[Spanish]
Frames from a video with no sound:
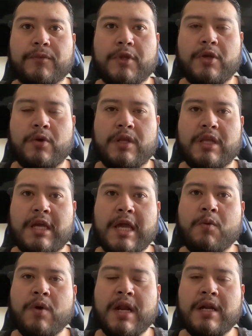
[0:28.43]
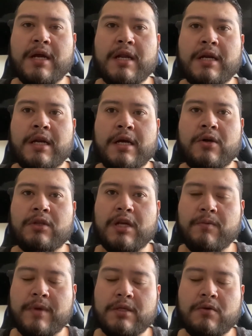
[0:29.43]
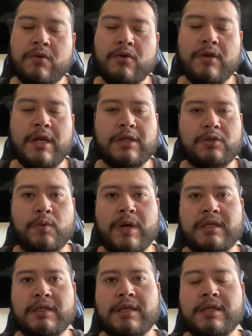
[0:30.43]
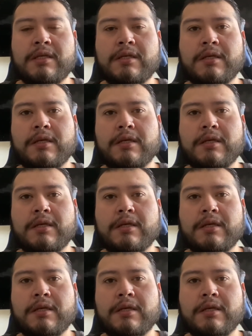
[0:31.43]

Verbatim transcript: yo ahorita ya voy a andar a otra vez con lo de las subastas.